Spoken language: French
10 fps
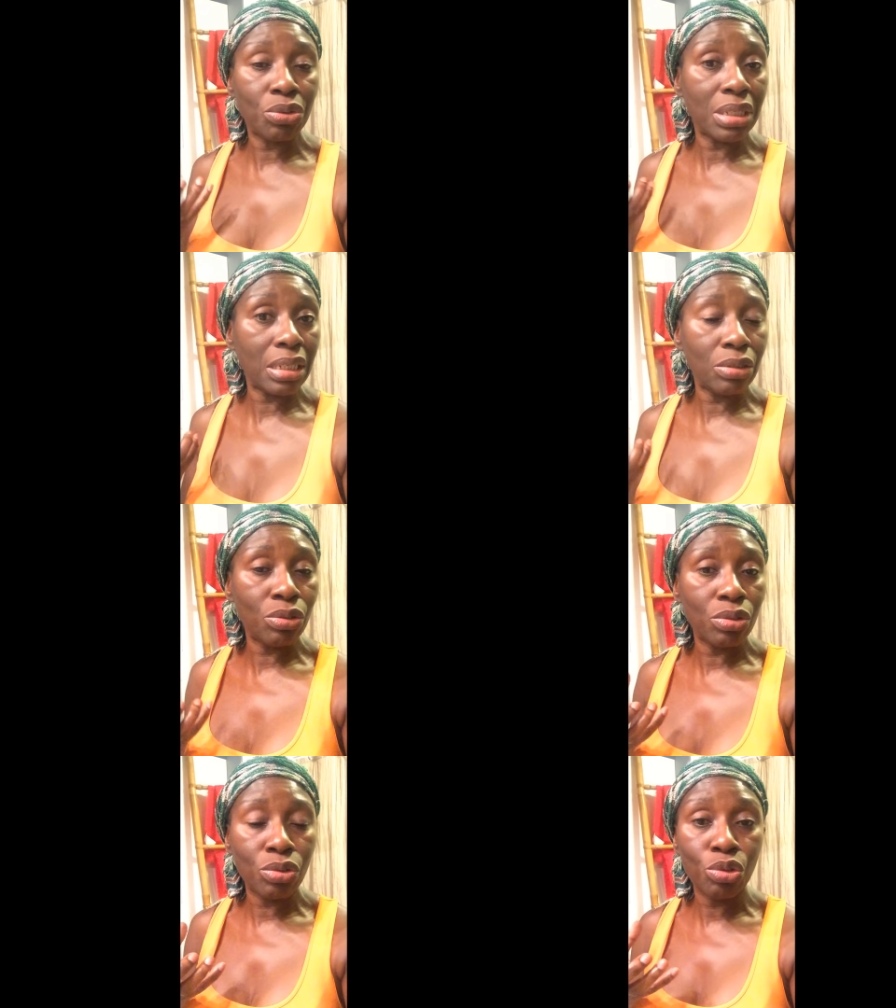donné
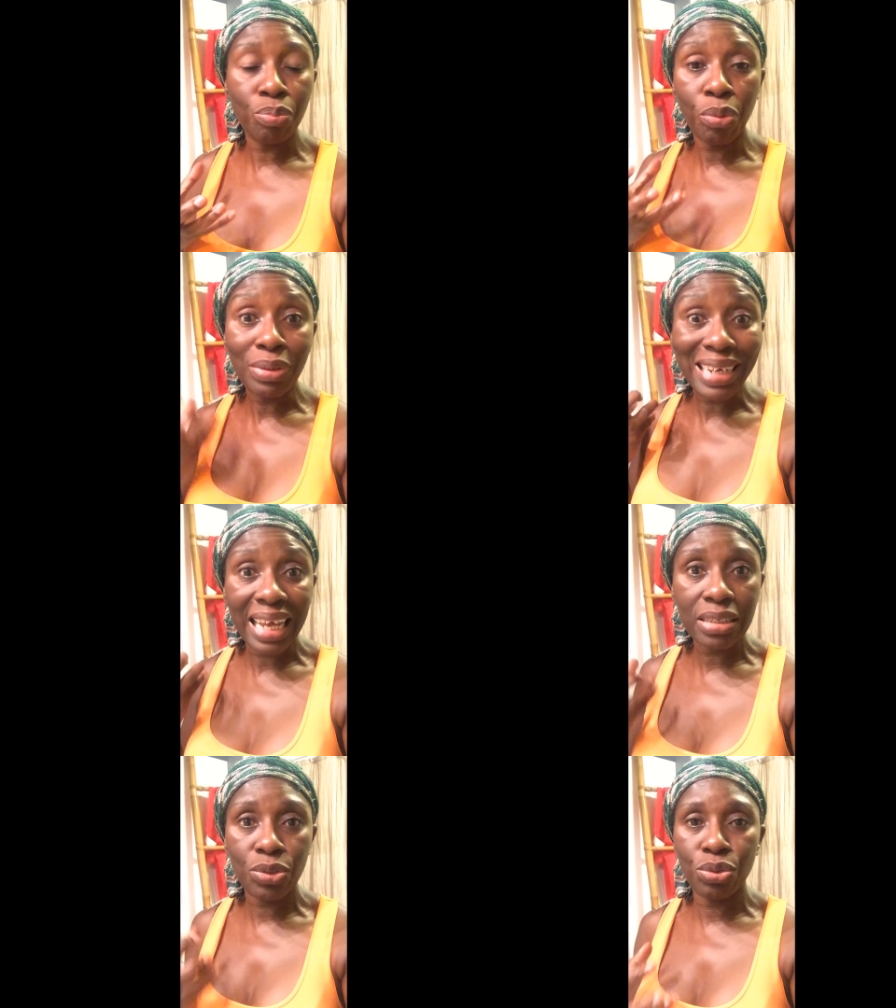une, peau
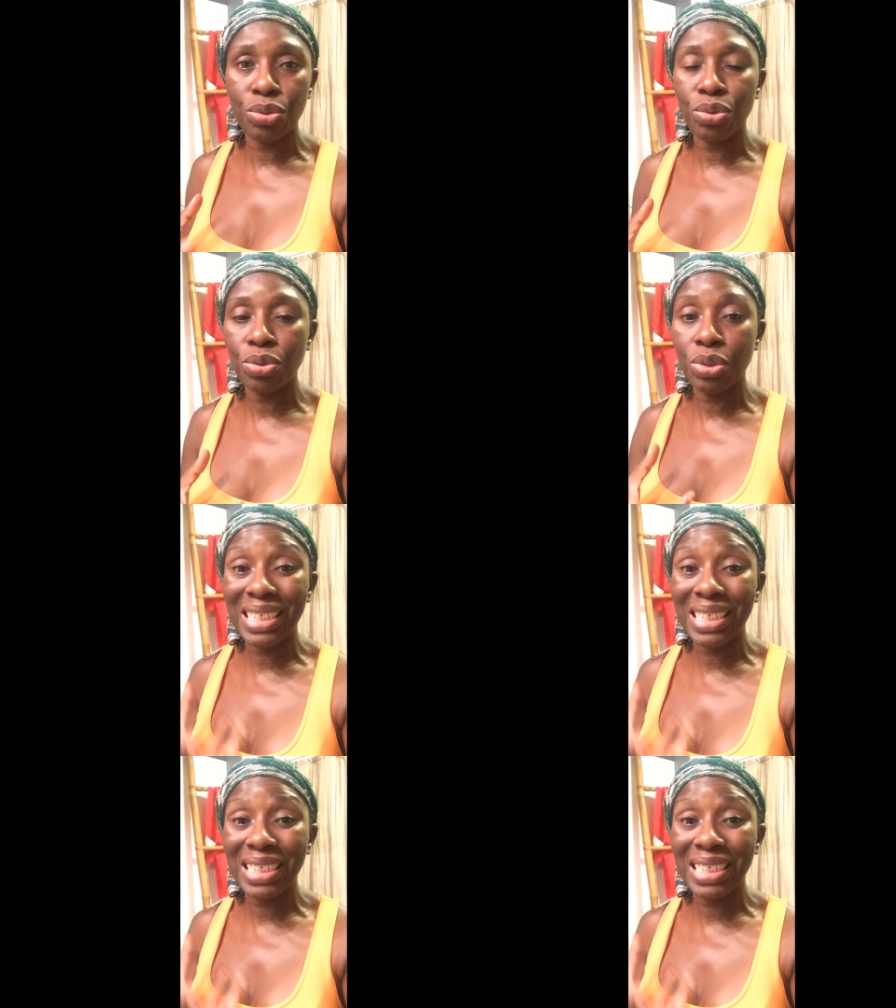nette, euh,